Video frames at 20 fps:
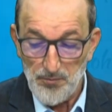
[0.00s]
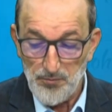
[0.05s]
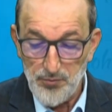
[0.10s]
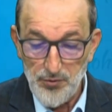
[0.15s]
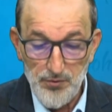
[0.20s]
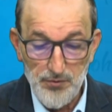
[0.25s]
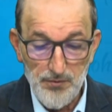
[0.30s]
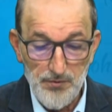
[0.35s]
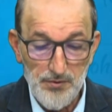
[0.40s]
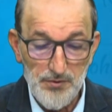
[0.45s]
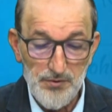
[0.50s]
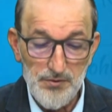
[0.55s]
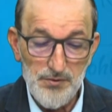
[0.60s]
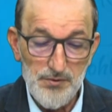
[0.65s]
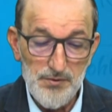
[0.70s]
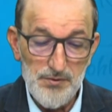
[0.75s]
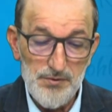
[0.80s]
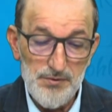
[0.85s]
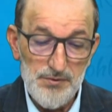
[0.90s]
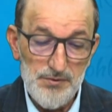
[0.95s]
Bu
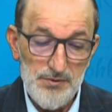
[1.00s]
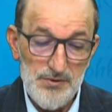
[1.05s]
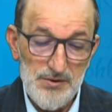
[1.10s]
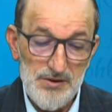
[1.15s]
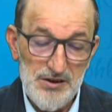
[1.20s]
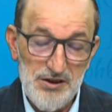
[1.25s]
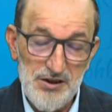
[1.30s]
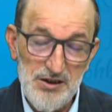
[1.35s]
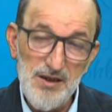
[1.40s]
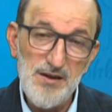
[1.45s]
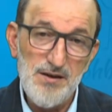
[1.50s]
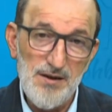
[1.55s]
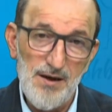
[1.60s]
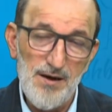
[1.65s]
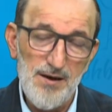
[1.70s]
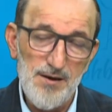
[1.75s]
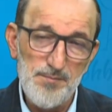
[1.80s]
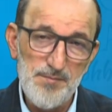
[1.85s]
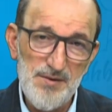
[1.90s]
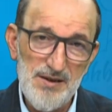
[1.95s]
iki
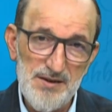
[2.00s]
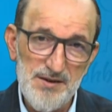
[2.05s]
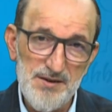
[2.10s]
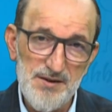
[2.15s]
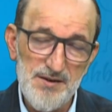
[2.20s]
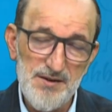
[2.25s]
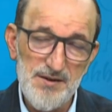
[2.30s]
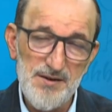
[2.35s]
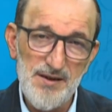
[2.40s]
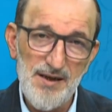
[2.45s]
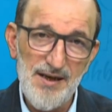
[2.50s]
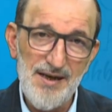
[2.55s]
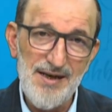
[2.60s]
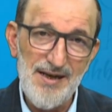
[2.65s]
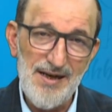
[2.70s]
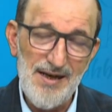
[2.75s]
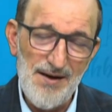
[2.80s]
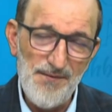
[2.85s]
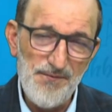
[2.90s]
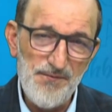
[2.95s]
tabir,
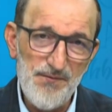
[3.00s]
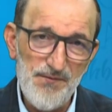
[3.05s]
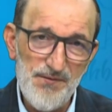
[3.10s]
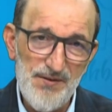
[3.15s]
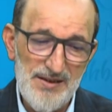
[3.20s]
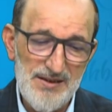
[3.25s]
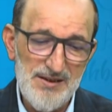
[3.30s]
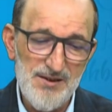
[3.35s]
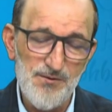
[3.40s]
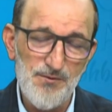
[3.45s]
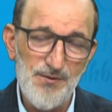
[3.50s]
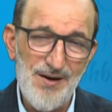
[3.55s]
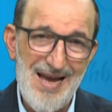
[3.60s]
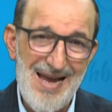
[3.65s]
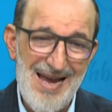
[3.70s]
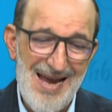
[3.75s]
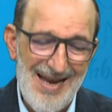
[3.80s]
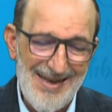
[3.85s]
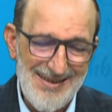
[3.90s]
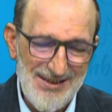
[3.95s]
haffiz ve
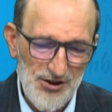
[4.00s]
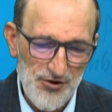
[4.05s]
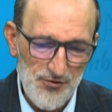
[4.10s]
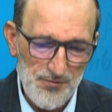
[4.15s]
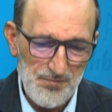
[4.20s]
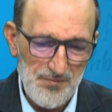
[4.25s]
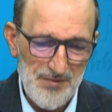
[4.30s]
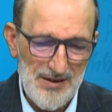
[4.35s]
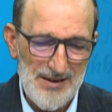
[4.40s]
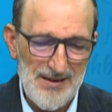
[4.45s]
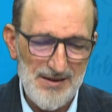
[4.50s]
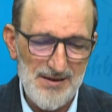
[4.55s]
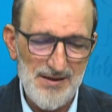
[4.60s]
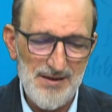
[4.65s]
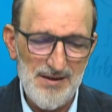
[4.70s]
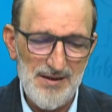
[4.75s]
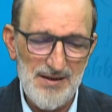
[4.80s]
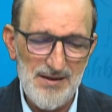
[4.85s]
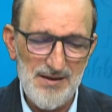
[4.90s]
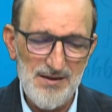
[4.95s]
ecmil
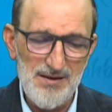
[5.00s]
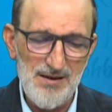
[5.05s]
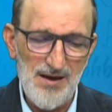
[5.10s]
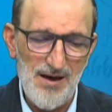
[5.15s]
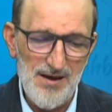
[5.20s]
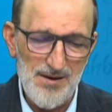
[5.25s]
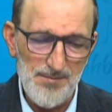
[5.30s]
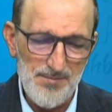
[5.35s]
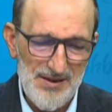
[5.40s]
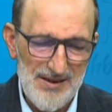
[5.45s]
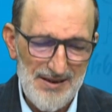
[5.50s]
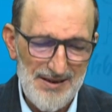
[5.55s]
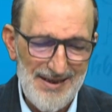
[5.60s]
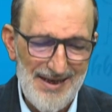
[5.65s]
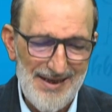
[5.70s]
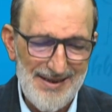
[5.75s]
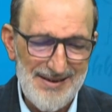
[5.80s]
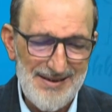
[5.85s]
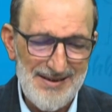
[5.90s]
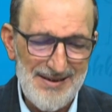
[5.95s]

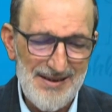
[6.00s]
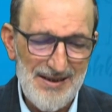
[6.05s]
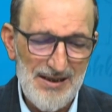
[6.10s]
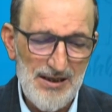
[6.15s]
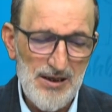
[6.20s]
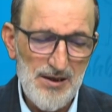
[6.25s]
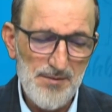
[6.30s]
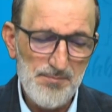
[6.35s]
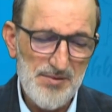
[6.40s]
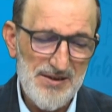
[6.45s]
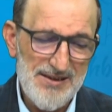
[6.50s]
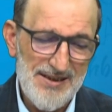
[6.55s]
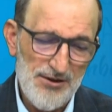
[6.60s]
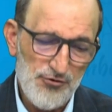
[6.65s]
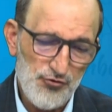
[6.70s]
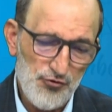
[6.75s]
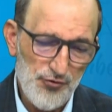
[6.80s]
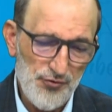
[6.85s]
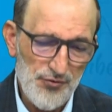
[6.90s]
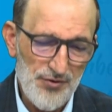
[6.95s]
tabirleri bize
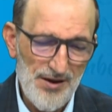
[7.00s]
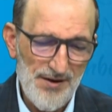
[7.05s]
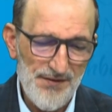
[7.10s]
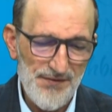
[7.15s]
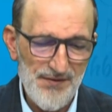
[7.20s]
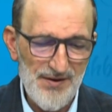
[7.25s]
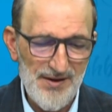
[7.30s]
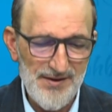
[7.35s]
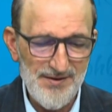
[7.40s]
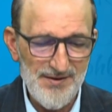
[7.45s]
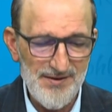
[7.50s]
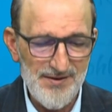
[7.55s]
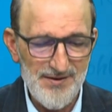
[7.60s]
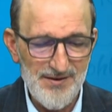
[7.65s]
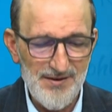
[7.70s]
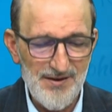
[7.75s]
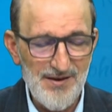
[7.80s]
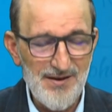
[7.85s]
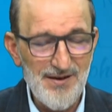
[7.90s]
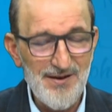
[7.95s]
şunu
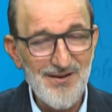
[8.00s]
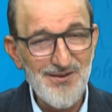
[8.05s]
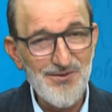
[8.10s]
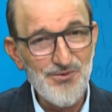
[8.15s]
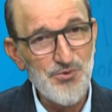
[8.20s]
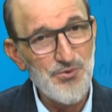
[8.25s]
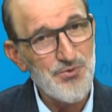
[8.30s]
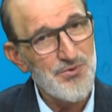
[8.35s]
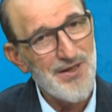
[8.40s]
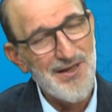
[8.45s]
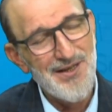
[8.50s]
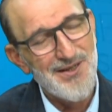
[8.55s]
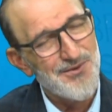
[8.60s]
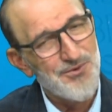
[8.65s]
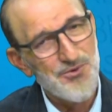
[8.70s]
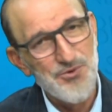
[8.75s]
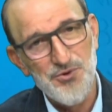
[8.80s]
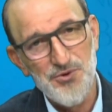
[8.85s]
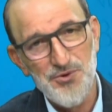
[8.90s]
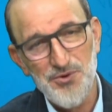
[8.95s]
anlatır. Dünyaya
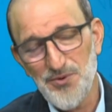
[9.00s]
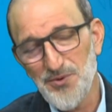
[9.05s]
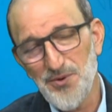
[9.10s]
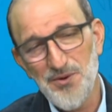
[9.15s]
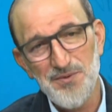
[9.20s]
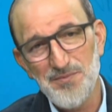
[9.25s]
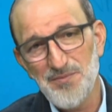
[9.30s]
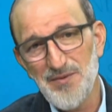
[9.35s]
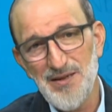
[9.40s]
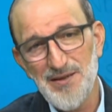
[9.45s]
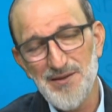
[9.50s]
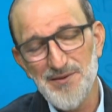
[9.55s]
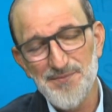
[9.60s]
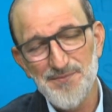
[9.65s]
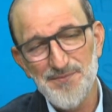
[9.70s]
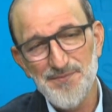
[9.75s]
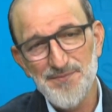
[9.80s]
düşkün olma.